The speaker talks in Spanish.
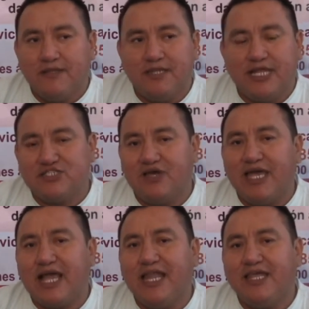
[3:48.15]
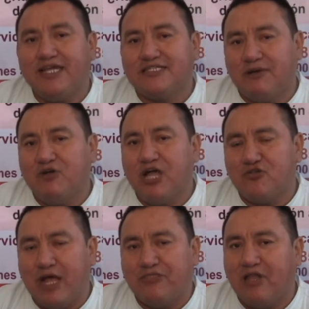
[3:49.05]
de la ciudad de Cali, estamos
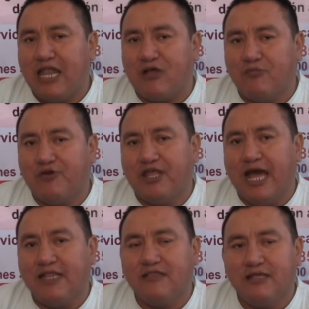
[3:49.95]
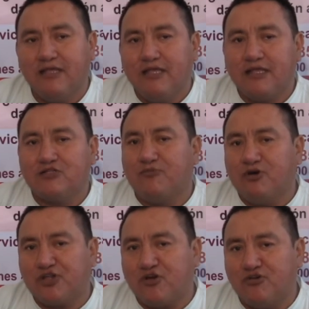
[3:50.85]
ayudándole a la comunidad que
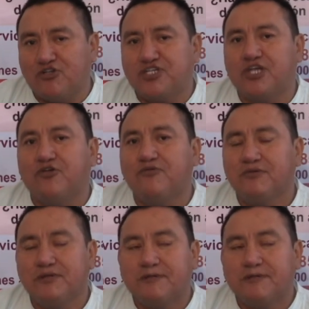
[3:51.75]
somos reconocidos